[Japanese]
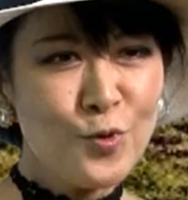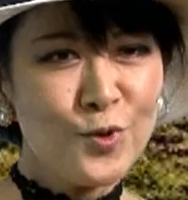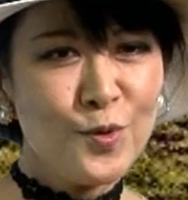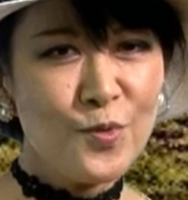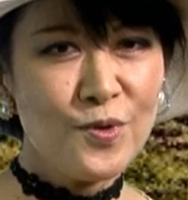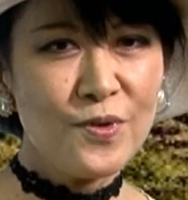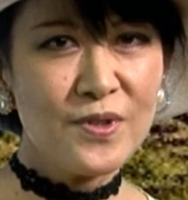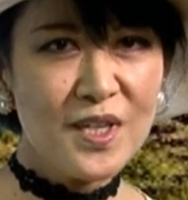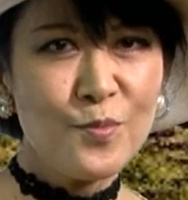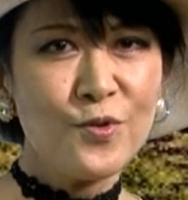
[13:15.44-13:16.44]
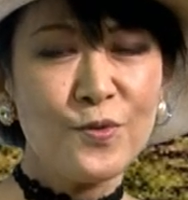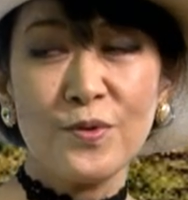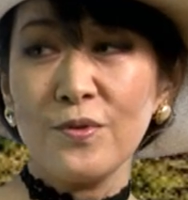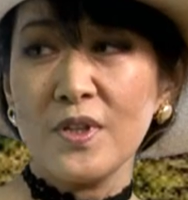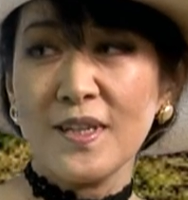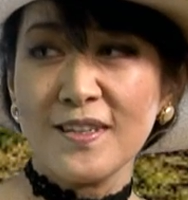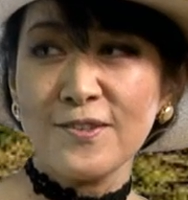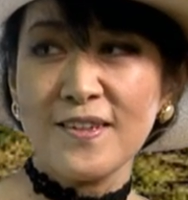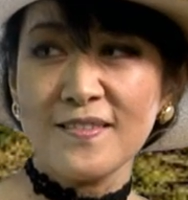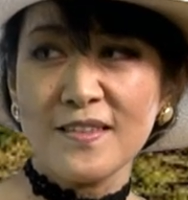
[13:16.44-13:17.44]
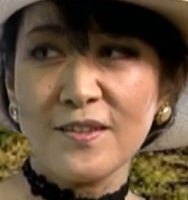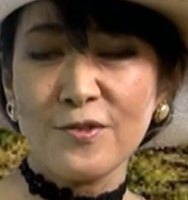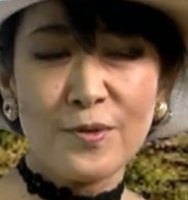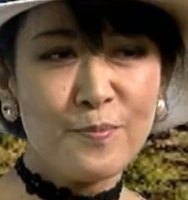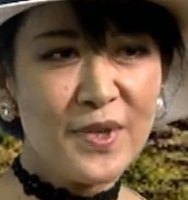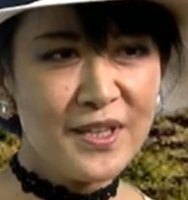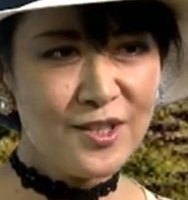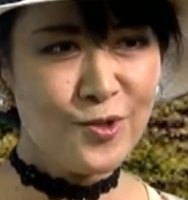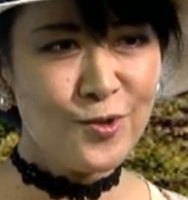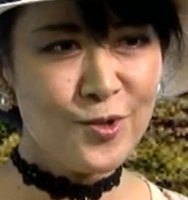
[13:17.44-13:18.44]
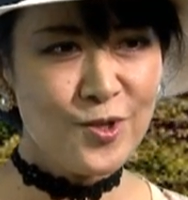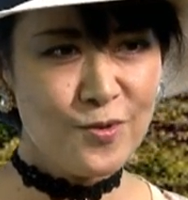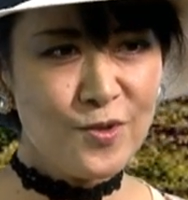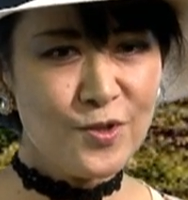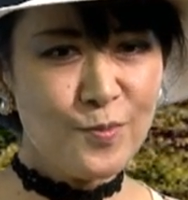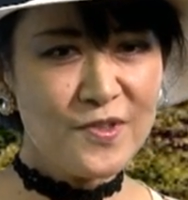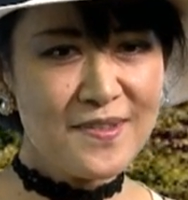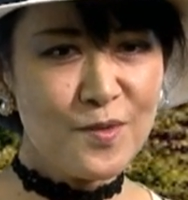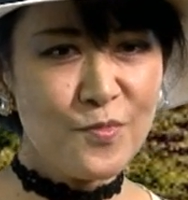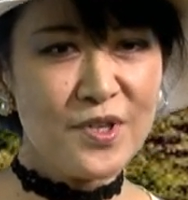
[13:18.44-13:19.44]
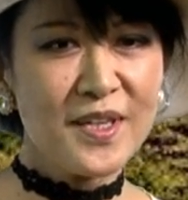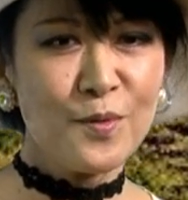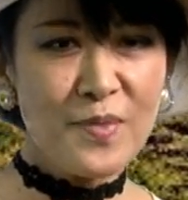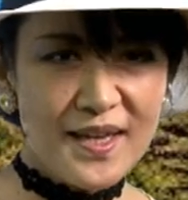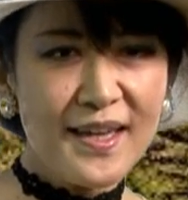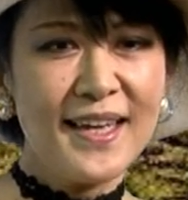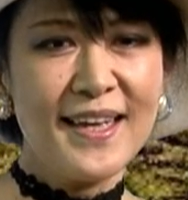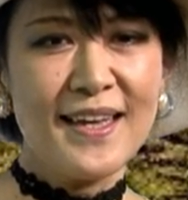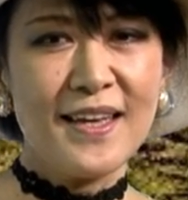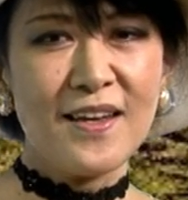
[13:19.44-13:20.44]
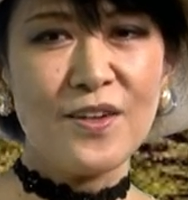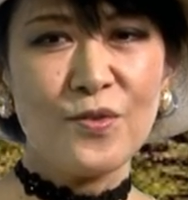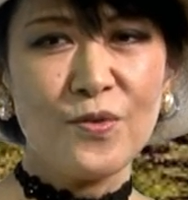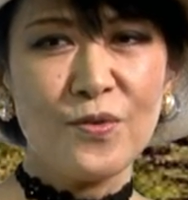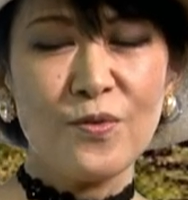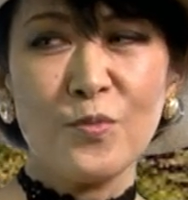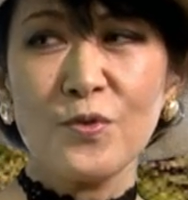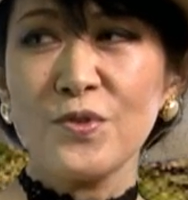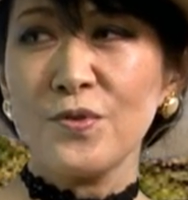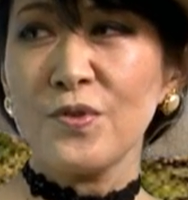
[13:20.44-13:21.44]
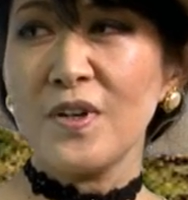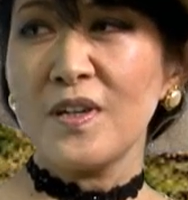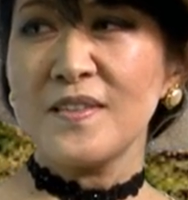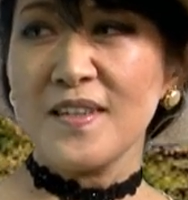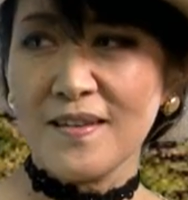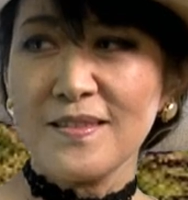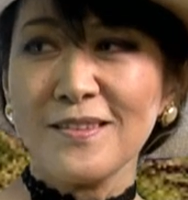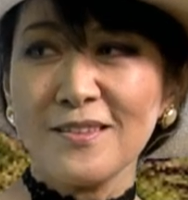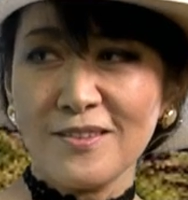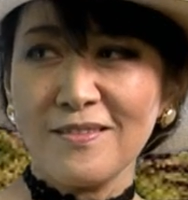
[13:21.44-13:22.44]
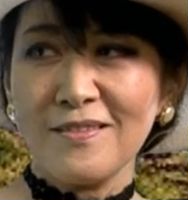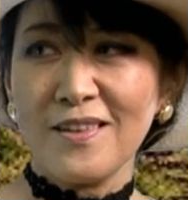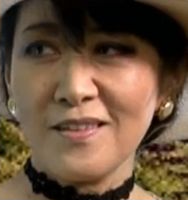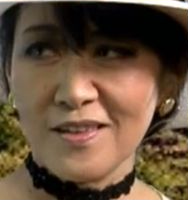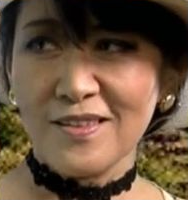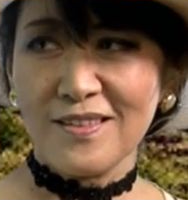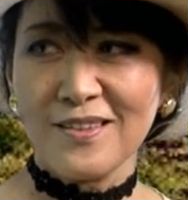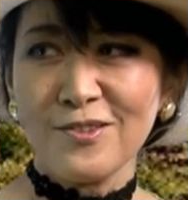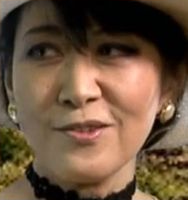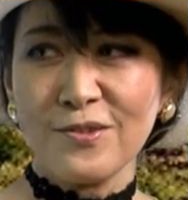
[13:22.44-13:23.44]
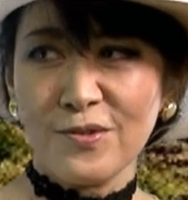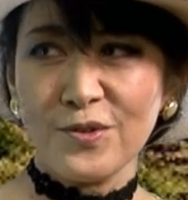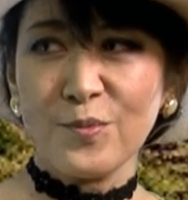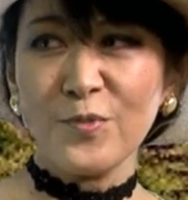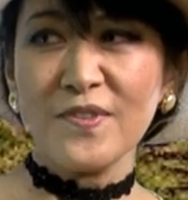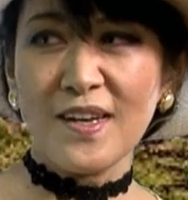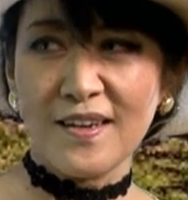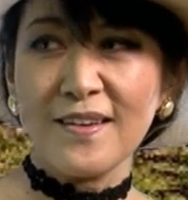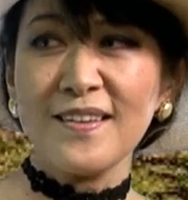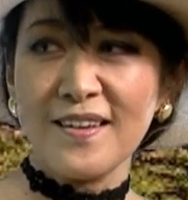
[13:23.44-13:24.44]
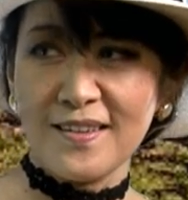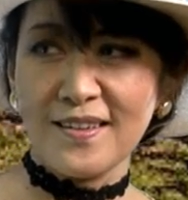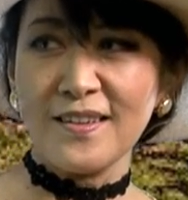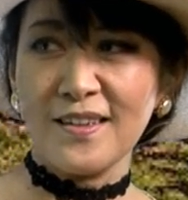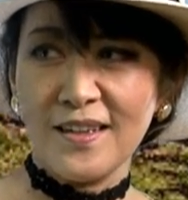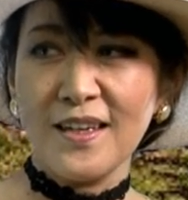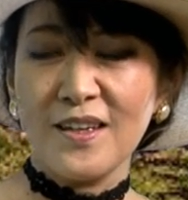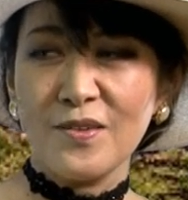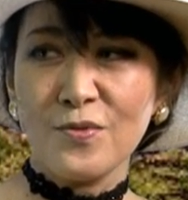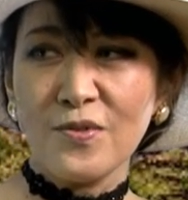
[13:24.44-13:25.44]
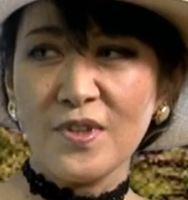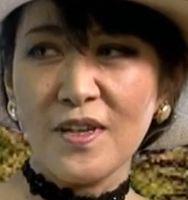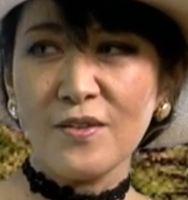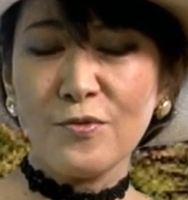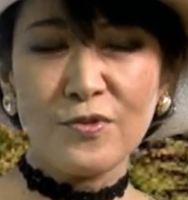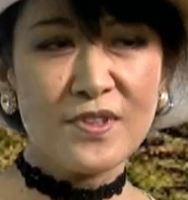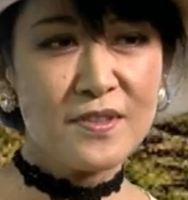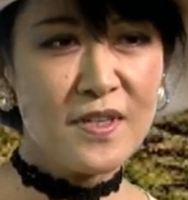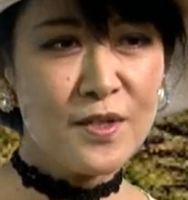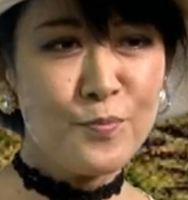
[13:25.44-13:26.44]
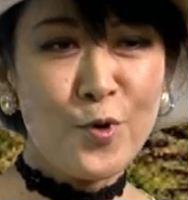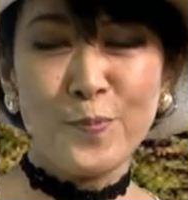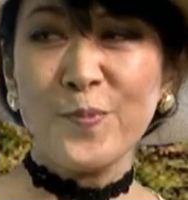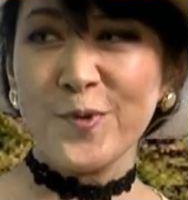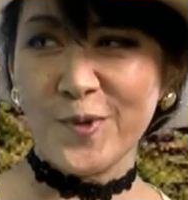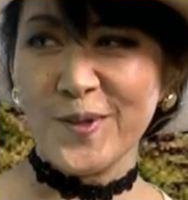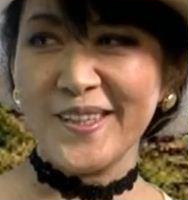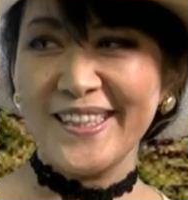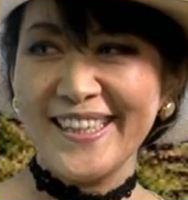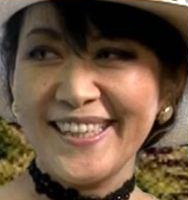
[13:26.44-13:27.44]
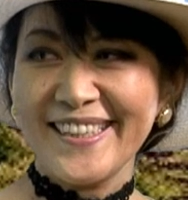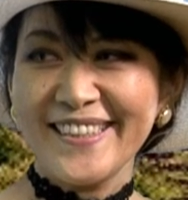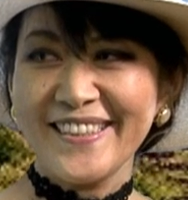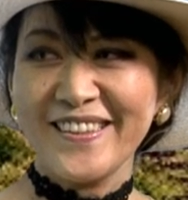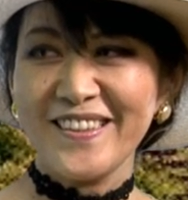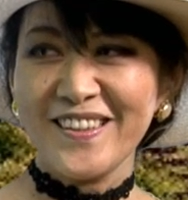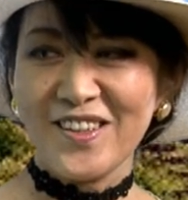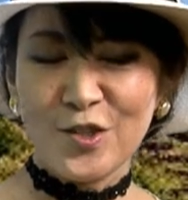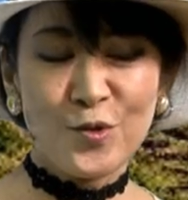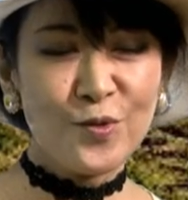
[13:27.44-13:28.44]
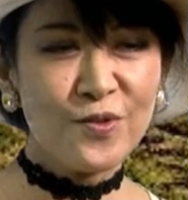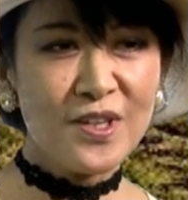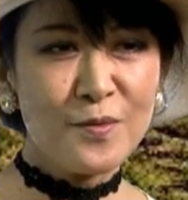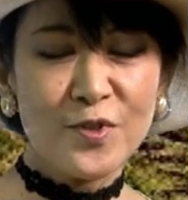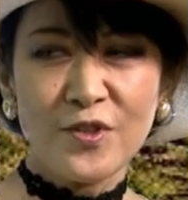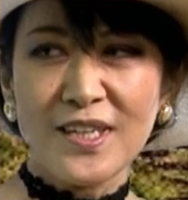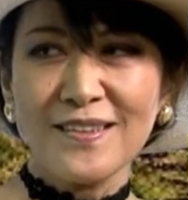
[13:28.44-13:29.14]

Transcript: う子供でも本当にクラシック一辺倒の子供さんもいれば、うん、あのもう途中からジャズってなっていく子供さんがいたり、はいえー本当にあと j p o p に、うあのハマるの必